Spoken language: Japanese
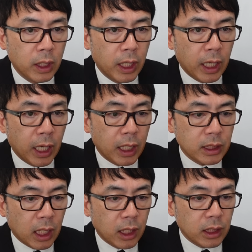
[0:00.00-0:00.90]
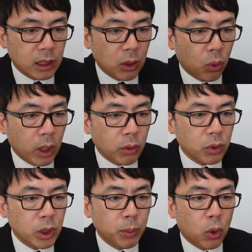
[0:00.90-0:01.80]
えー、さらにですね、他の
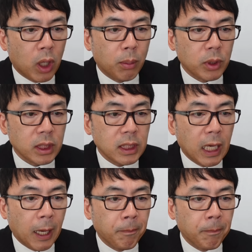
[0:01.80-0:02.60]
軍事ブロガーもですね、